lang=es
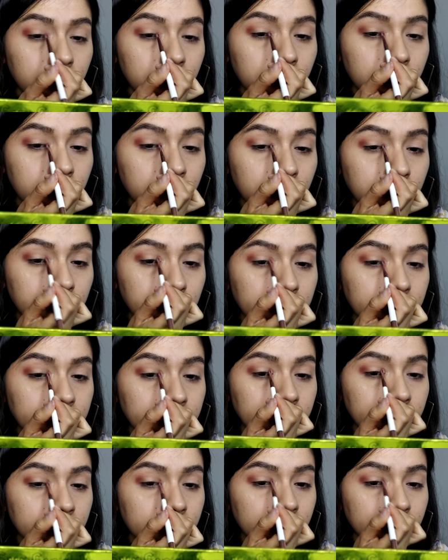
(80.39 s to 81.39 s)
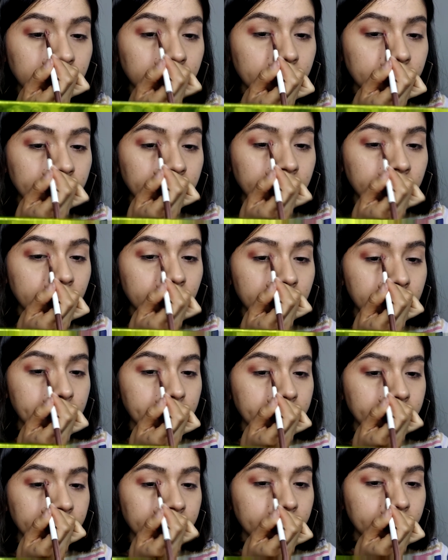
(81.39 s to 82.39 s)
un poquito en la
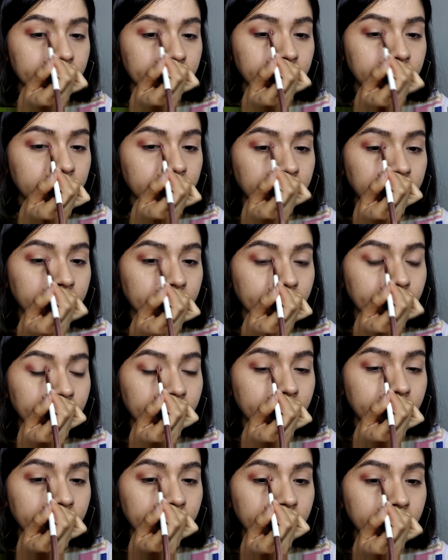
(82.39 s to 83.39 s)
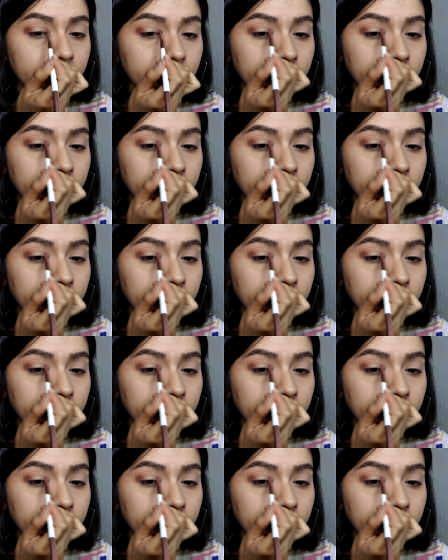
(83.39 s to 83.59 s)
parte interna.